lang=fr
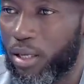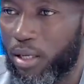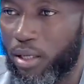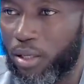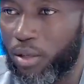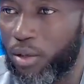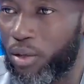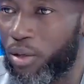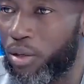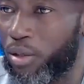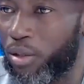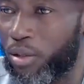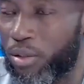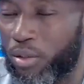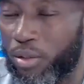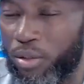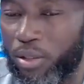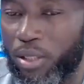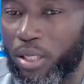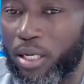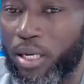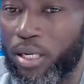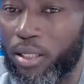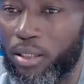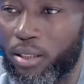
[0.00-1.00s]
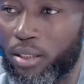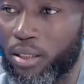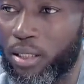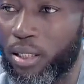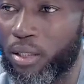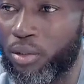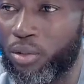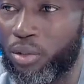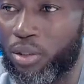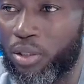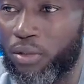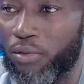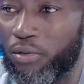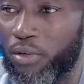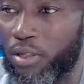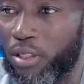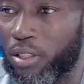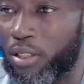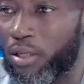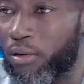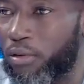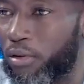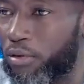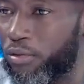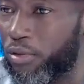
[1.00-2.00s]
Et là, euh, un candidat du chef de
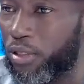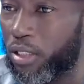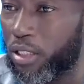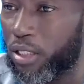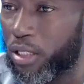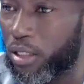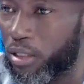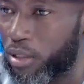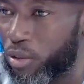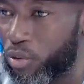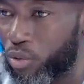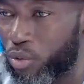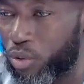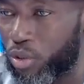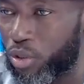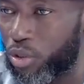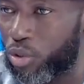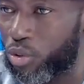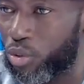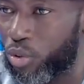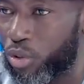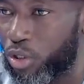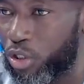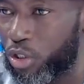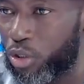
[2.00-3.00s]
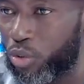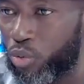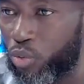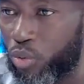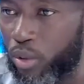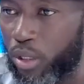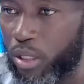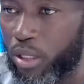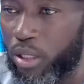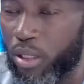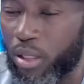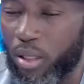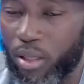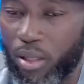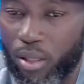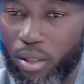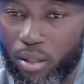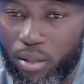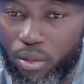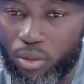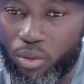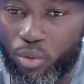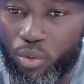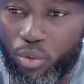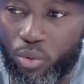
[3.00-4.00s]
l'État va venir dans ces conditions échouer,
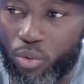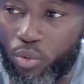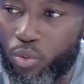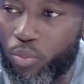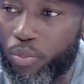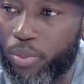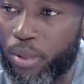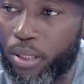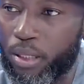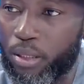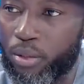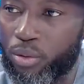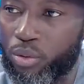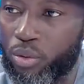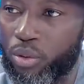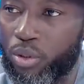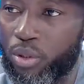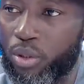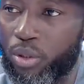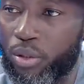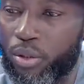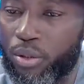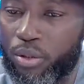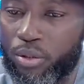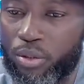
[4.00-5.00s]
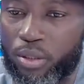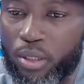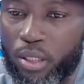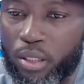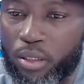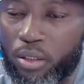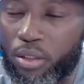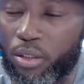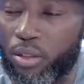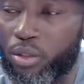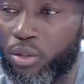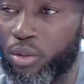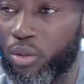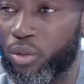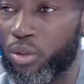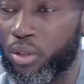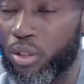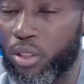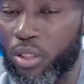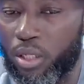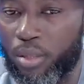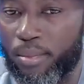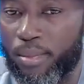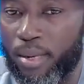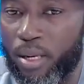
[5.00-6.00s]
surtout pas dans une transition
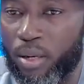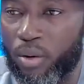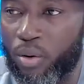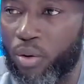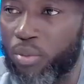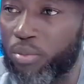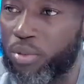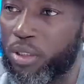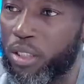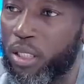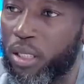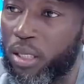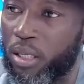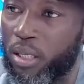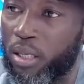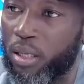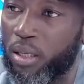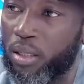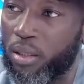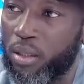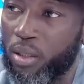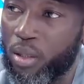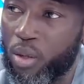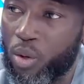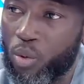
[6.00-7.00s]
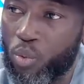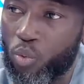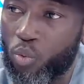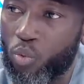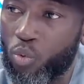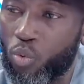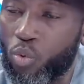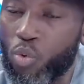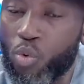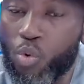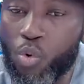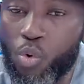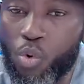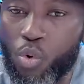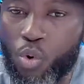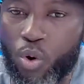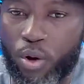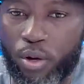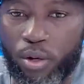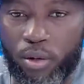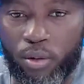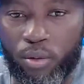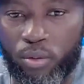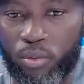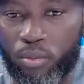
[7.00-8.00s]
qui démarre comme celle-là, où
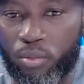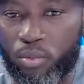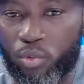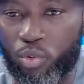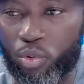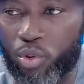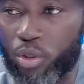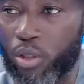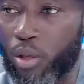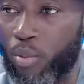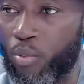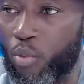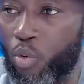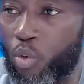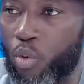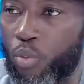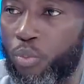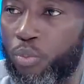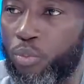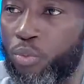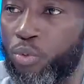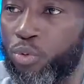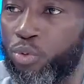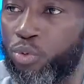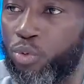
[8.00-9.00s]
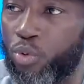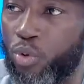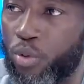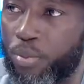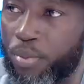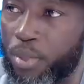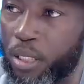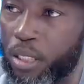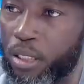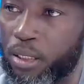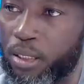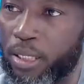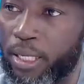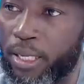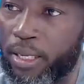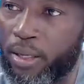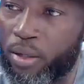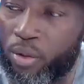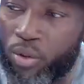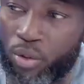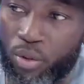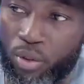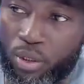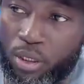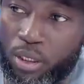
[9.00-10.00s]
euh, on sent beaucoup plus le militaire
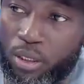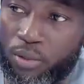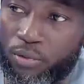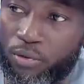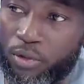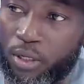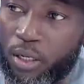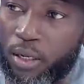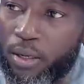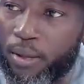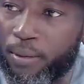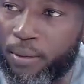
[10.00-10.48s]
que le civil.